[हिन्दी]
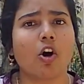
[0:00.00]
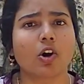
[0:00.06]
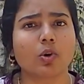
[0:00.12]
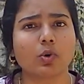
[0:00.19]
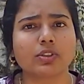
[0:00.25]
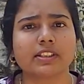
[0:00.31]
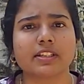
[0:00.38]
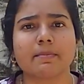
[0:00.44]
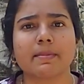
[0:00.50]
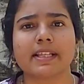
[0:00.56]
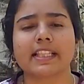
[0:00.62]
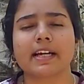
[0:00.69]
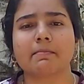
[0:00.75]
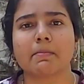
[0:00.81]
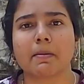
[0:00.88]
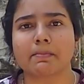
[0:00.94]
और उस समय
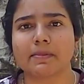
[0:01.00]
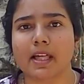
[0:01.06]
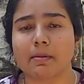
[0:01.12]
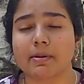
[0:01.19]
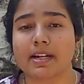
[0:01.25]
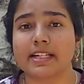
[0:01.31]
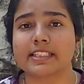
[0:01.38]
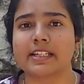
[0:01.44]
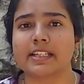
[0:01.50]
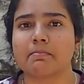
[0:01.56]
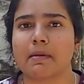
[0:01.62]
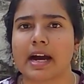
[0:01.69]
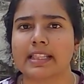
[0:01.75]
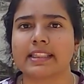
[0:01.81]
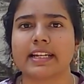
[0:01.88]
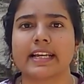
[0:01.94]
तक ममता बनर्जी
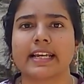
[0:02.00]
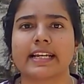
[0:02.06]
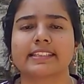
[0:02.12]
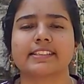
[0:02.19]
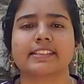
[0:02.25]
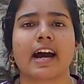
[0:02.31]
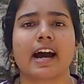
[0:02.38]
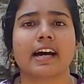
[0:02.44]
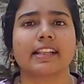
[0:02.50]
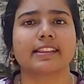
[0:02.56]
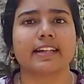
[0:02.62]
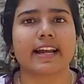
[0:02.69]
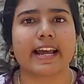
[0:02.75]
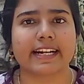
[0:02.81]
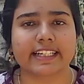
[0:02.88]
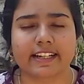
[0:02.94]
मात्र एक
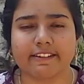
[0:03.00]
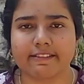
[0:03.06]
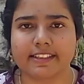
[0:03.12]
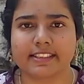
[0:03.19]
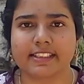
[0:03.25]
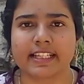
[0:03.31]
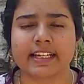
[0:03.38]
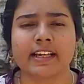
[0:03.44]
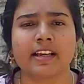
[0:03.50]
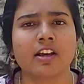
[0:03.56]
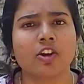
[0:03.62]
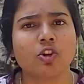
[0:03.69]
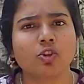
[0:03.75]
छात्र एक्टिविस्ट थी